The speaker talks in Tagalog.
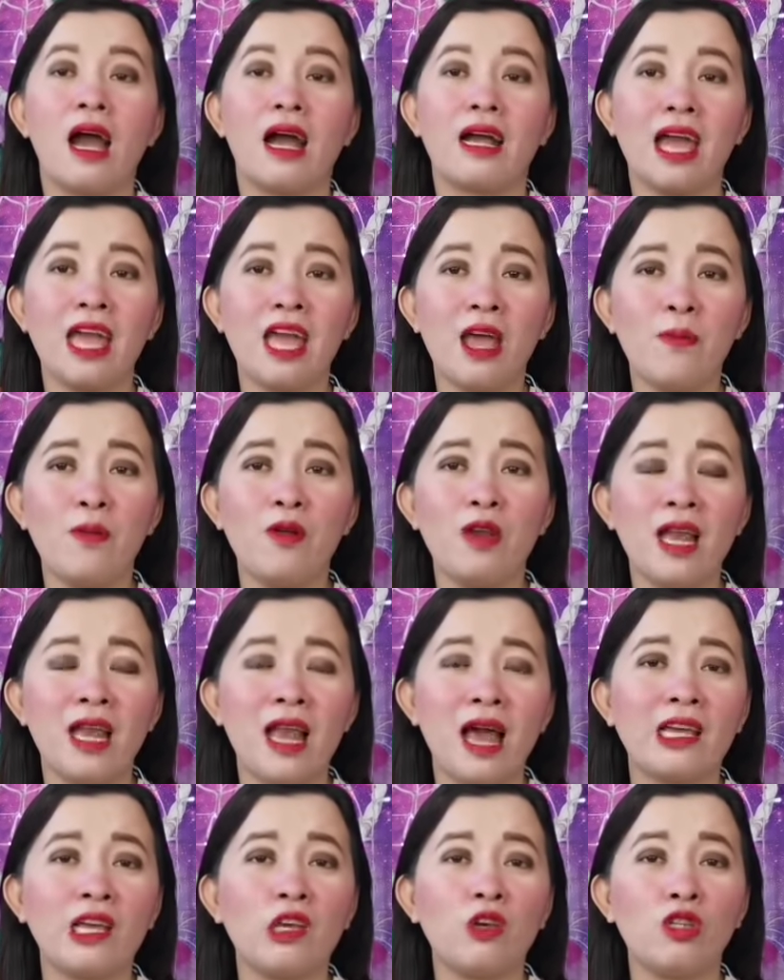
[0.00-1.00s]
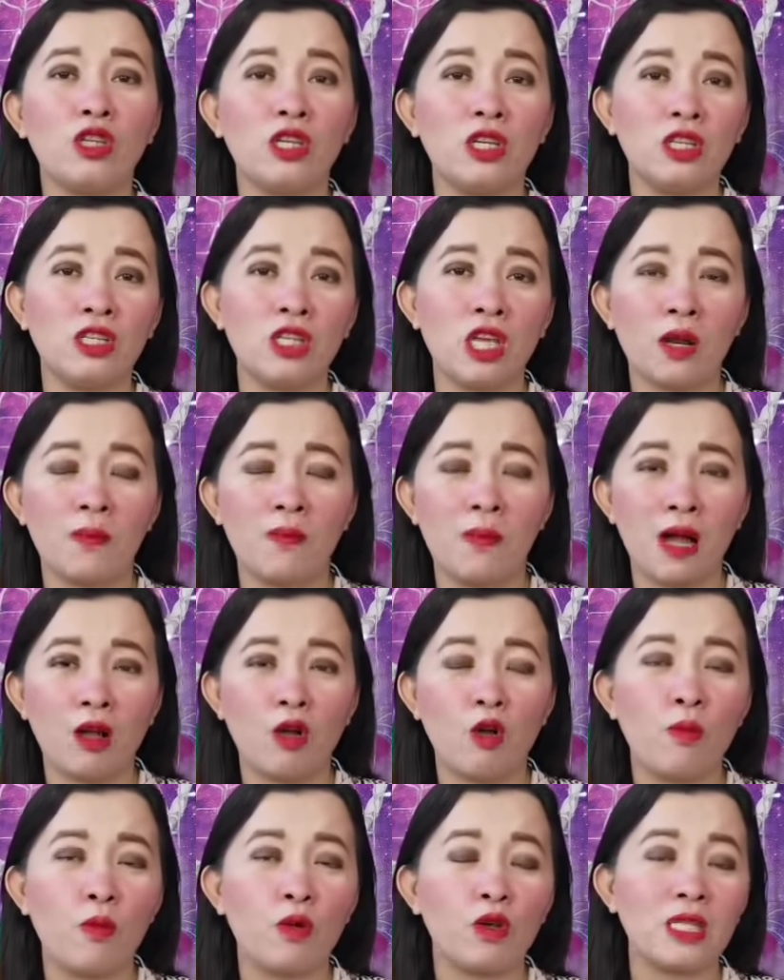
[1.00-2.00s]
Kagaya po na lagi ko sinishare
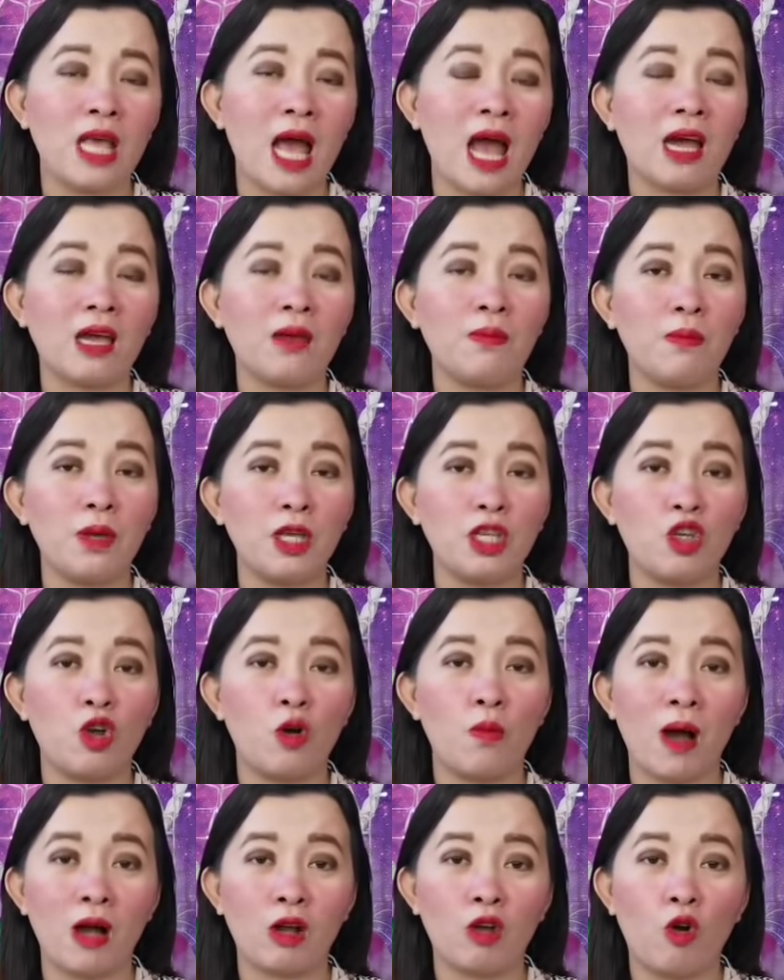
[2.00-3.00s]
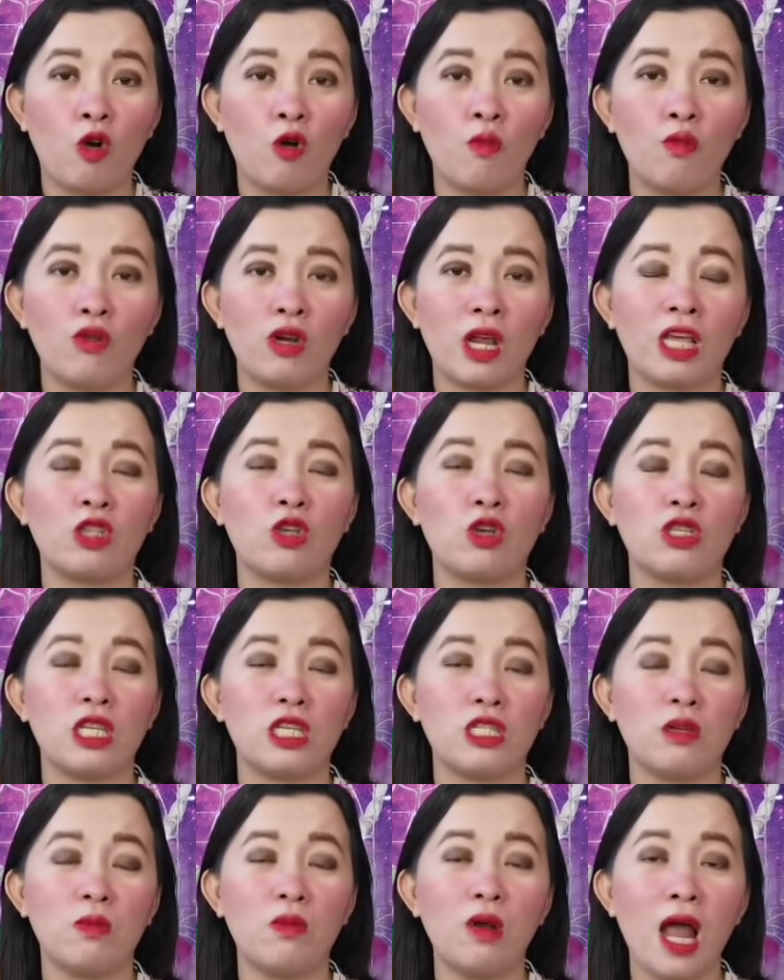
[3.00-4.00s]
bago po sa aking video, bago ko muna ito
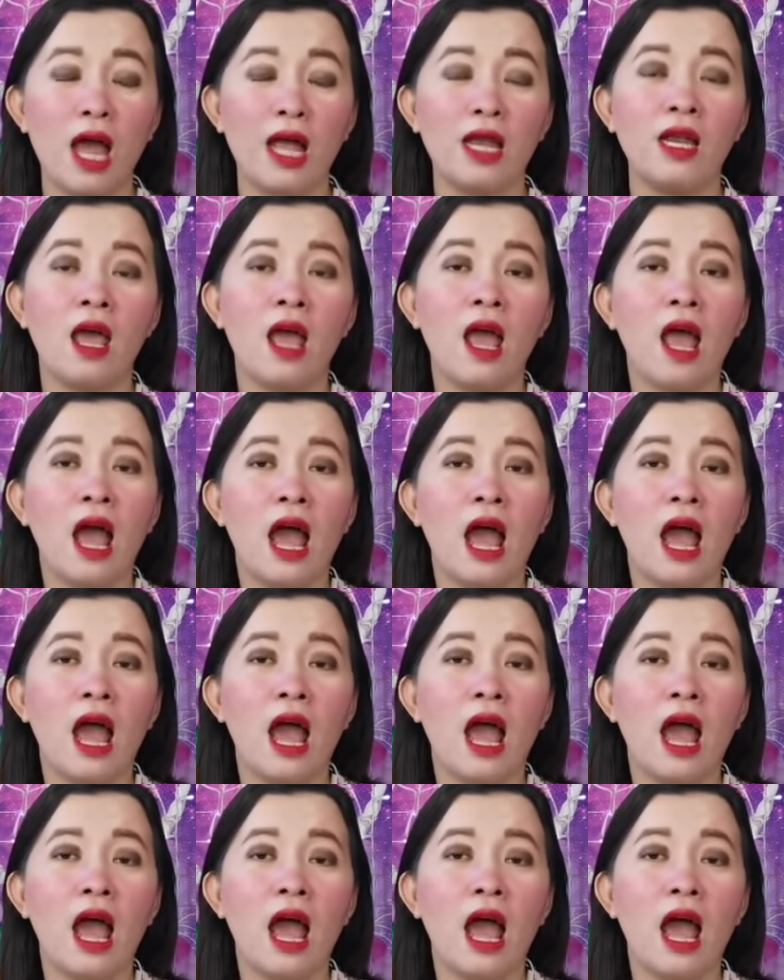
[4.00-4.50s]
sisimulan,